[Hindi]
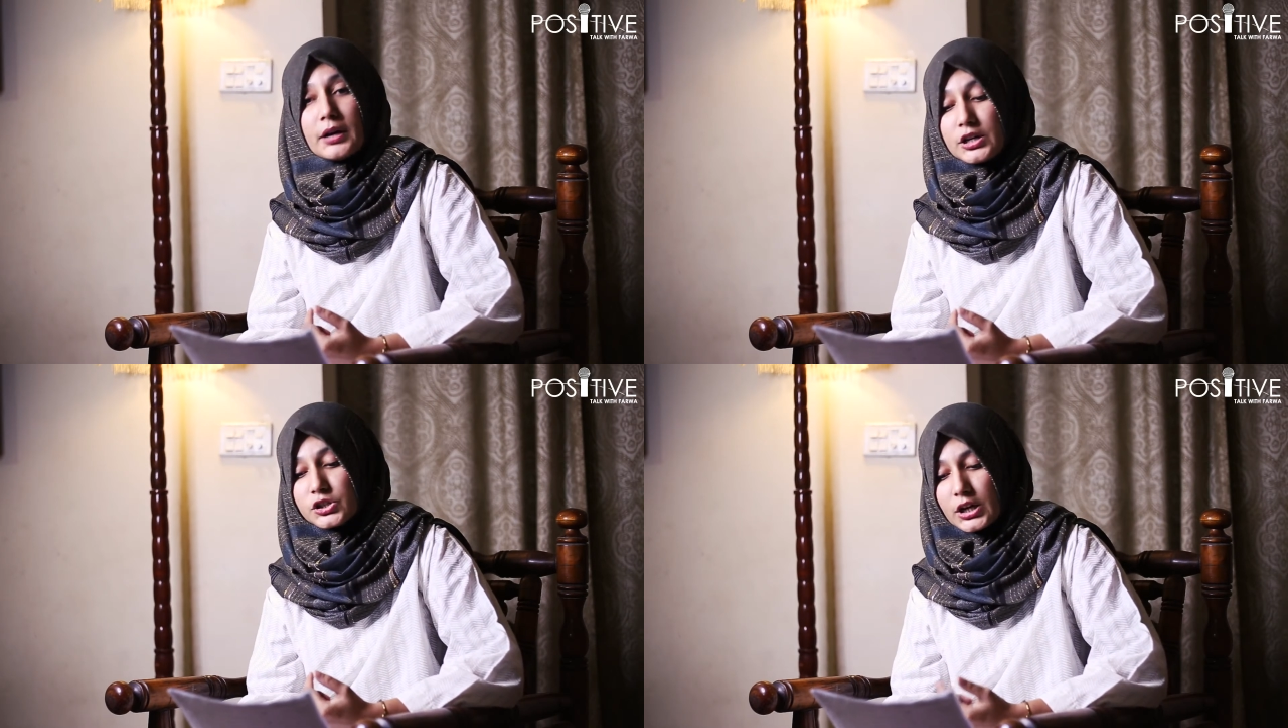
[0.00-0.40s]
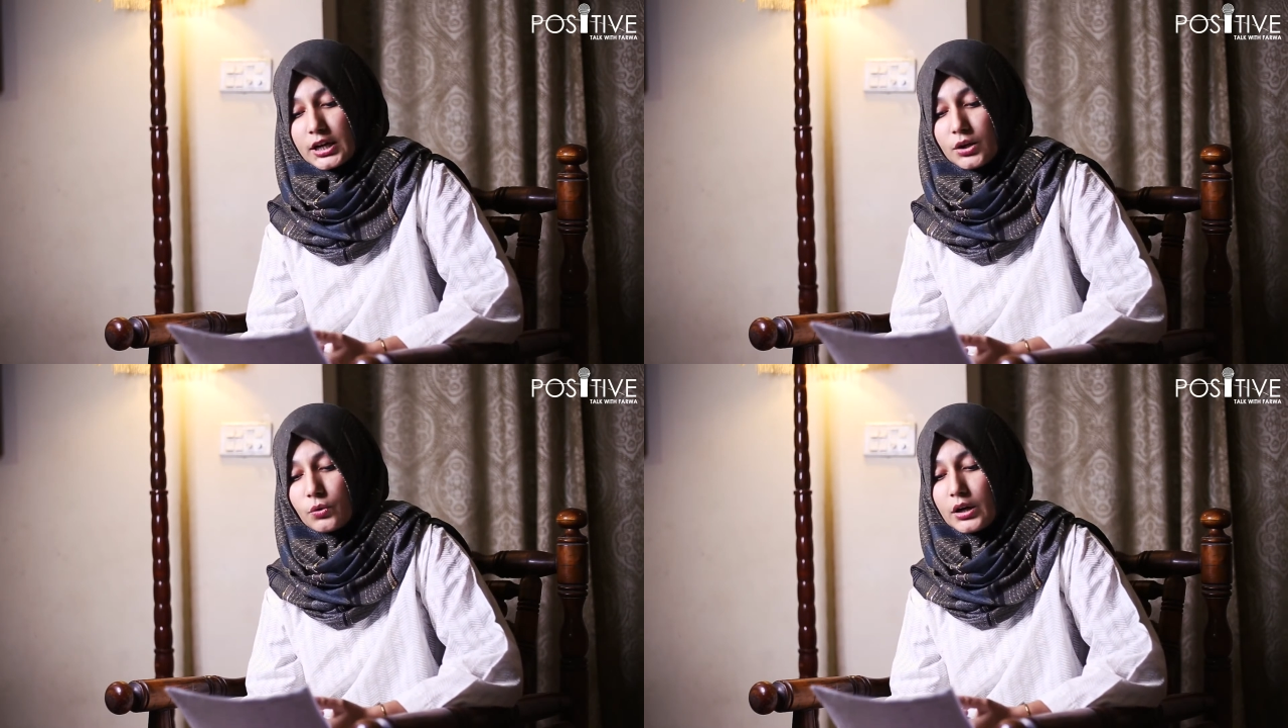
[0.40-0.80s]

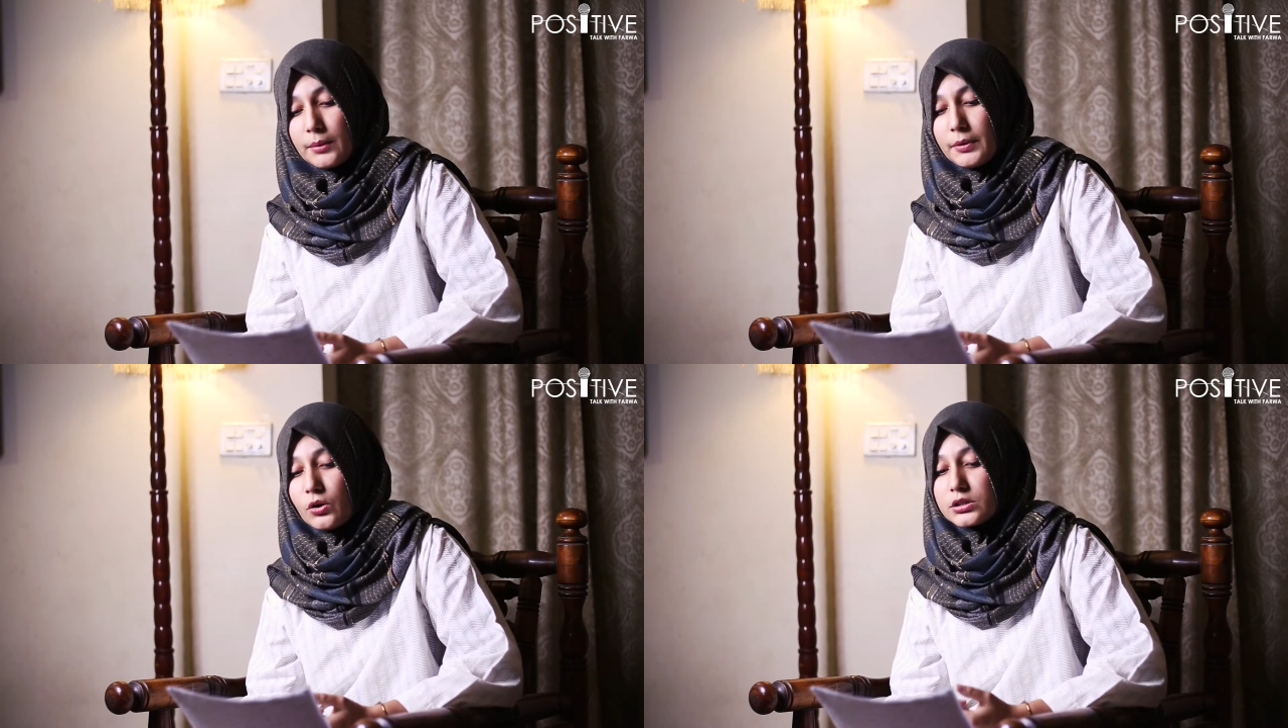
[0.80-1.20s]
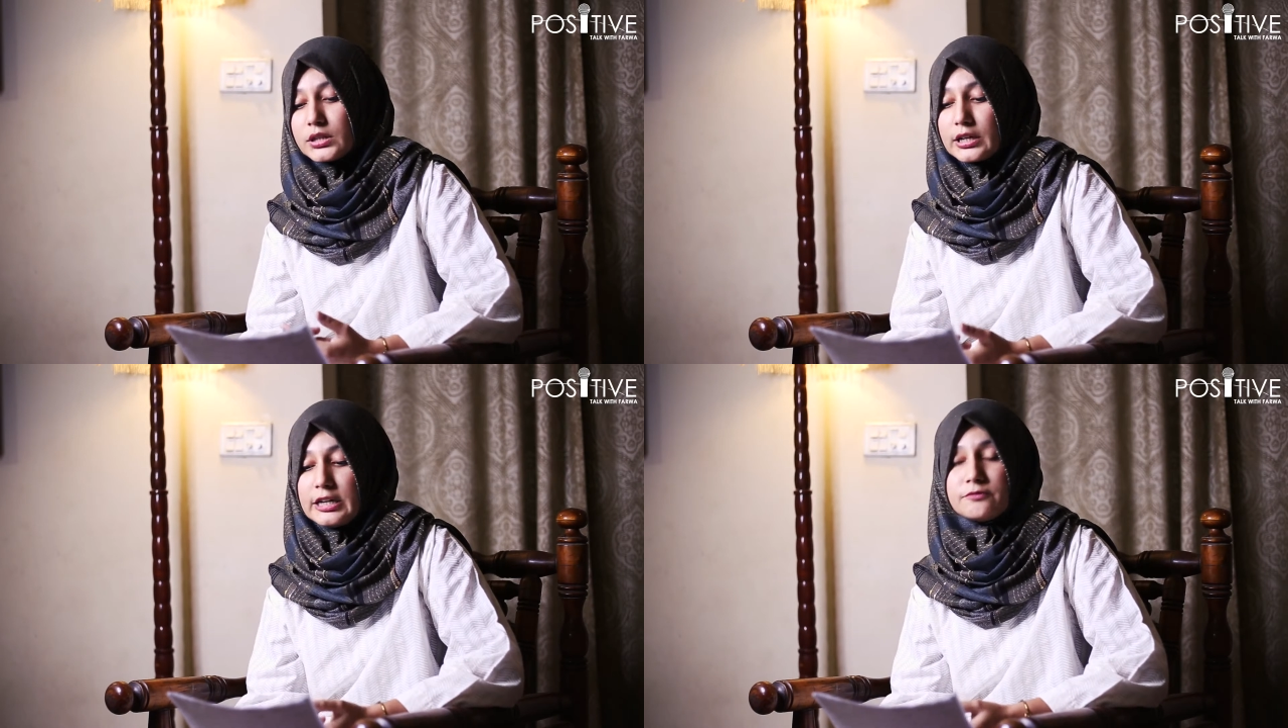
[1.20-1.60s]
परेशान होने पे और
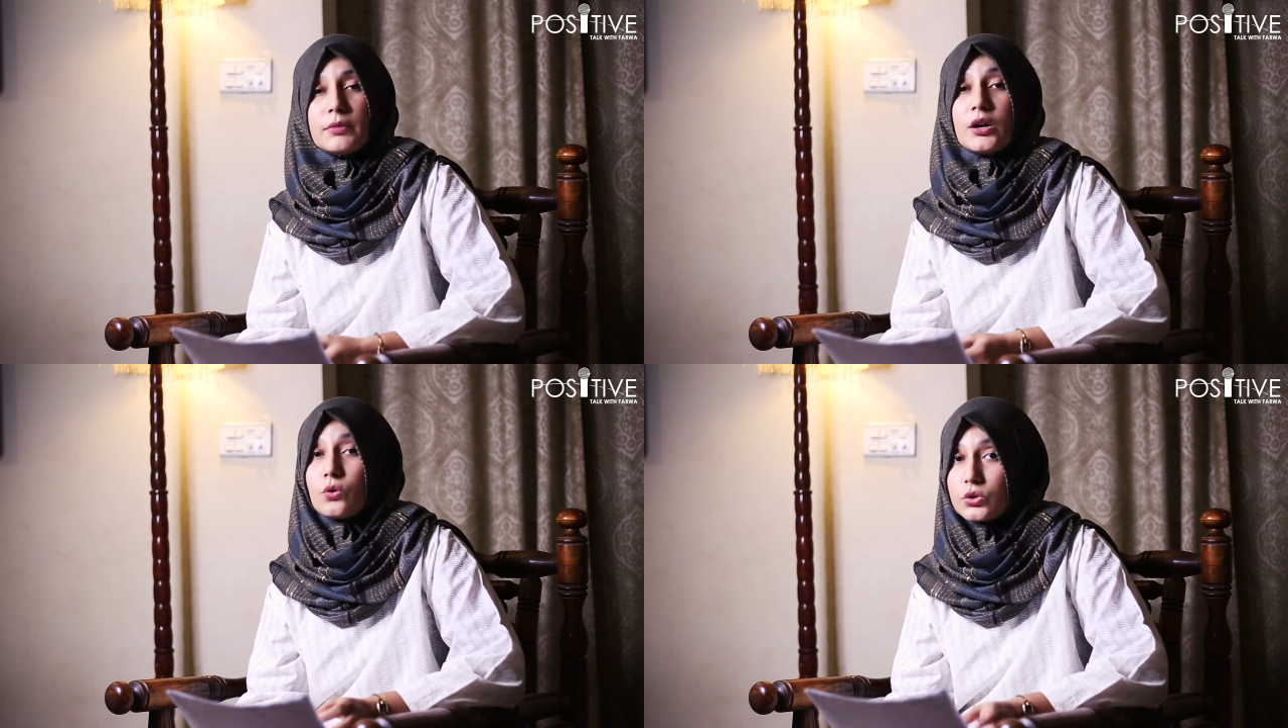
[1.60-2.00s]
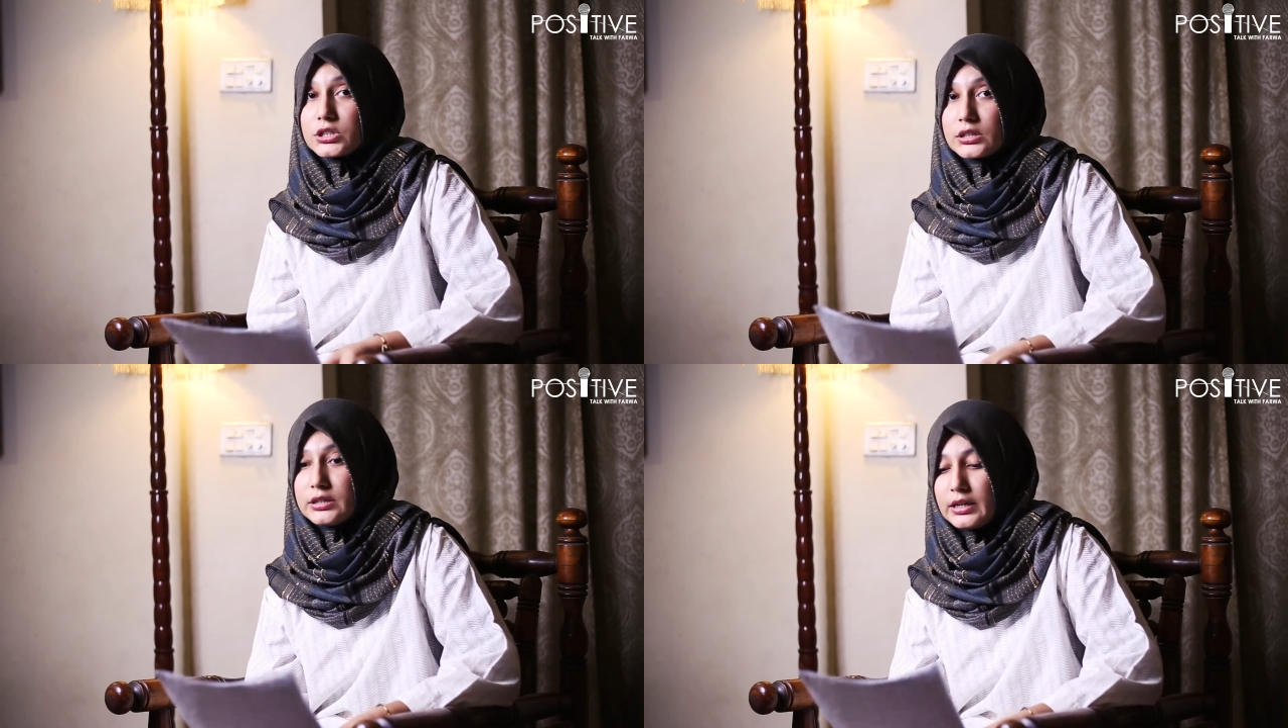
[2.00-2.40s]
तकलीफ़ में रो
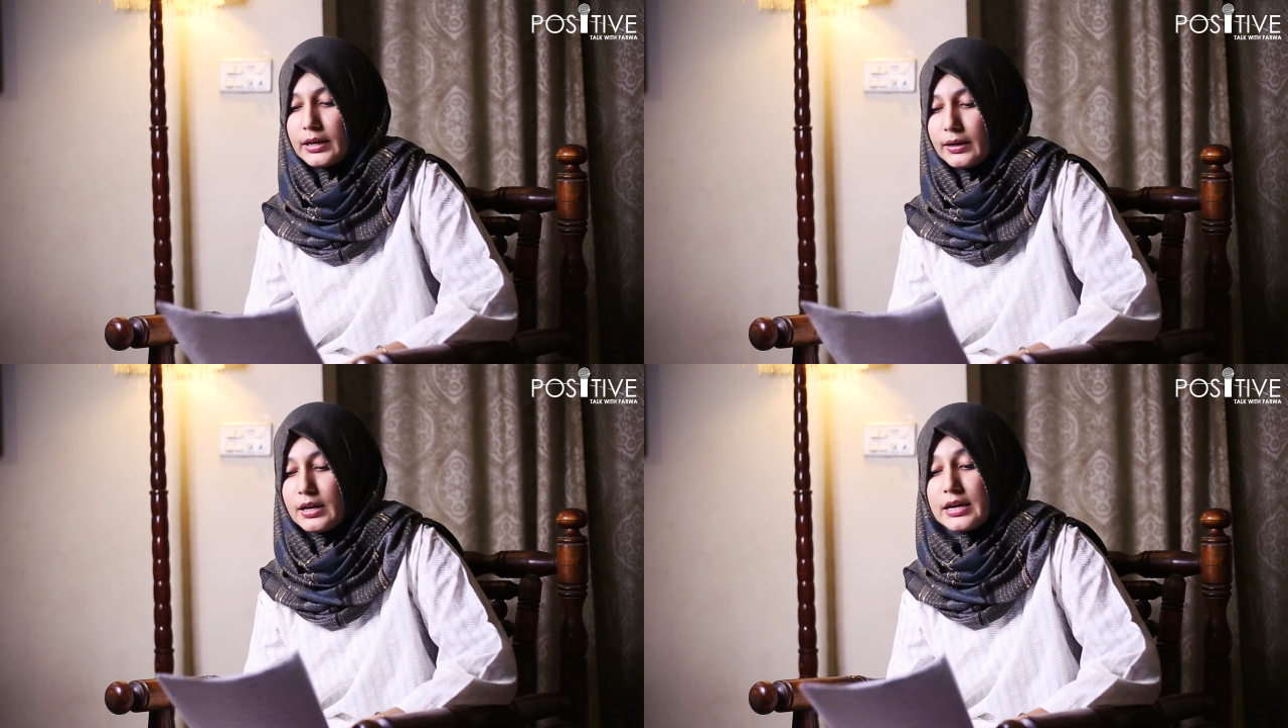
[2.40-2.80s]
सकती है